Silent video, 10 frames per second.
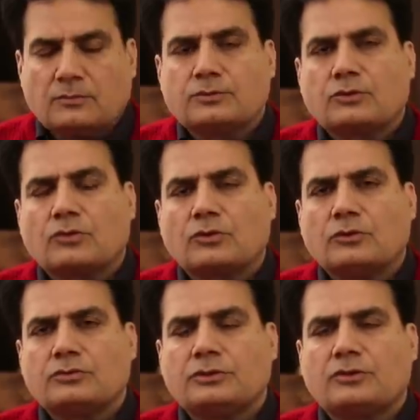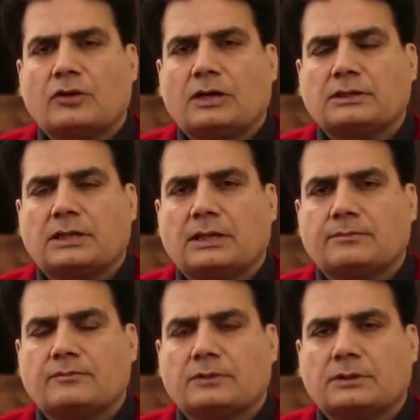उसको उसी दौरान
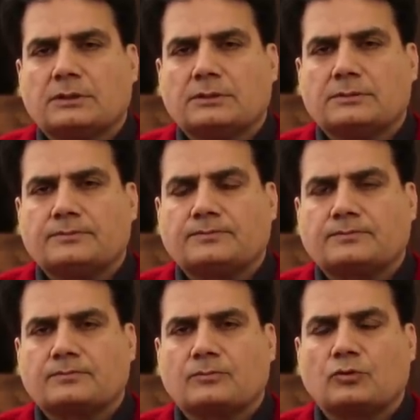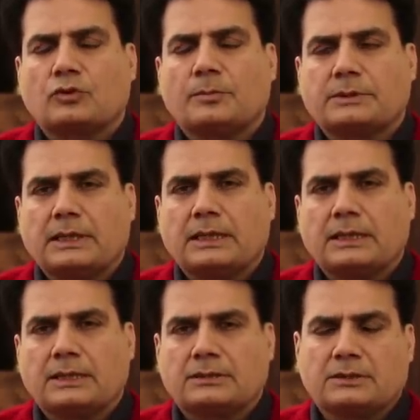जनाब उनको बताया
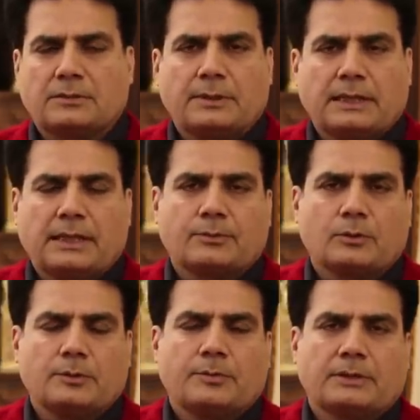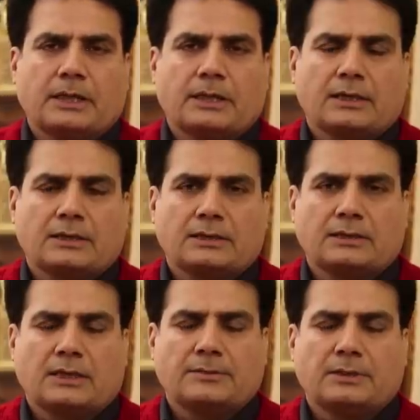गया चेयरमैन नैब को भी बताया गया कि
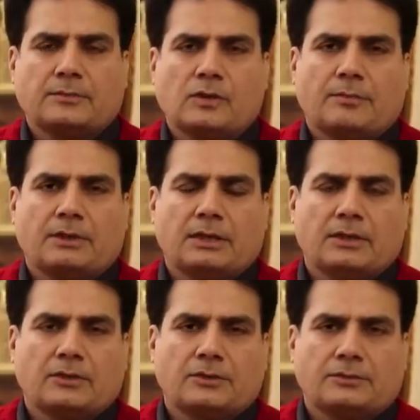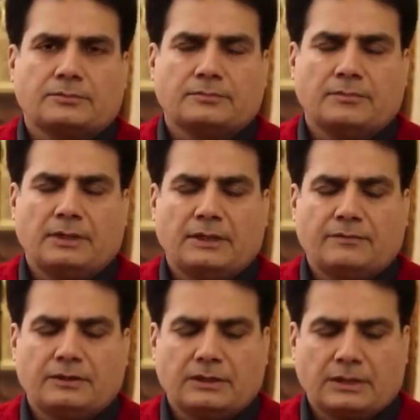जनाब ये मामला है और
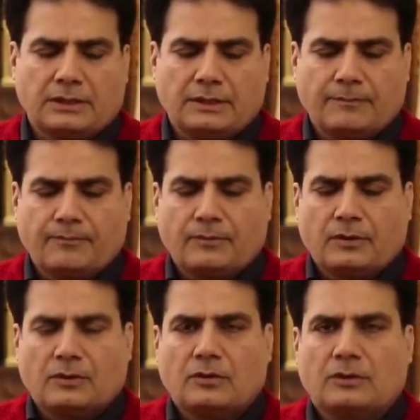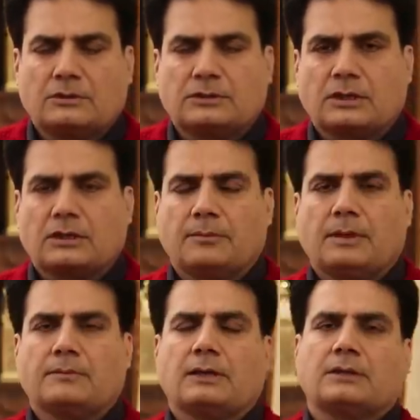बिहेव नहीं कर रहे और इस तरह के
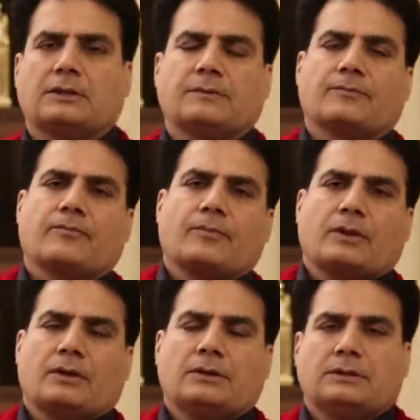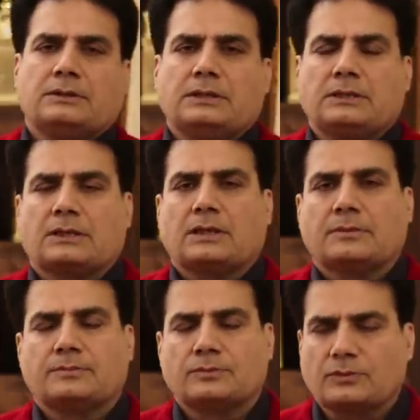मामला हैं ये
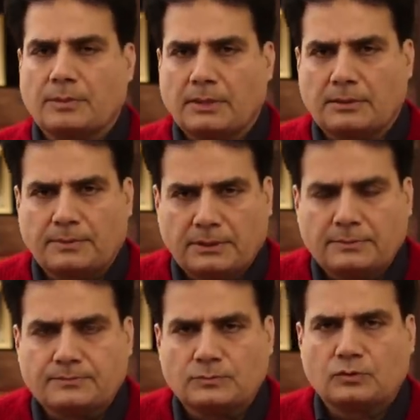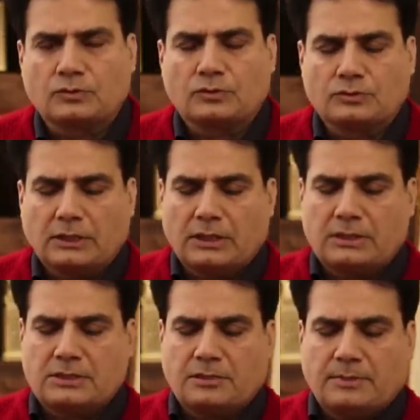जनाब उसके बाद फिर उनको ज़ाहिर
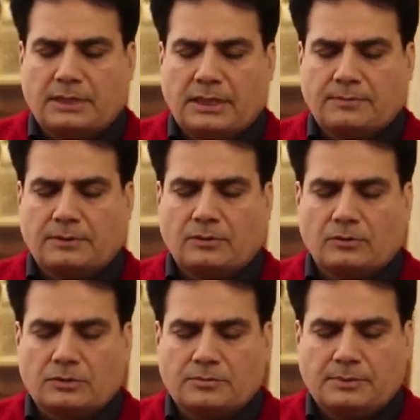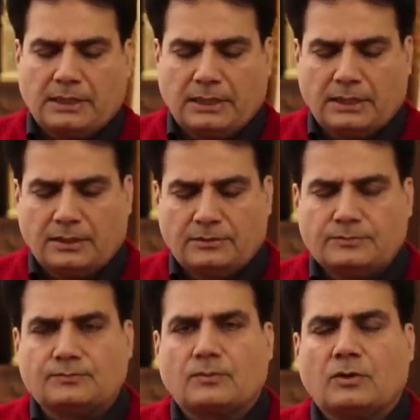है चेयरमैन नैब के नोटिस में आया
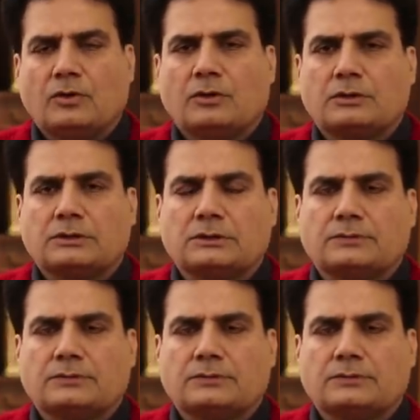और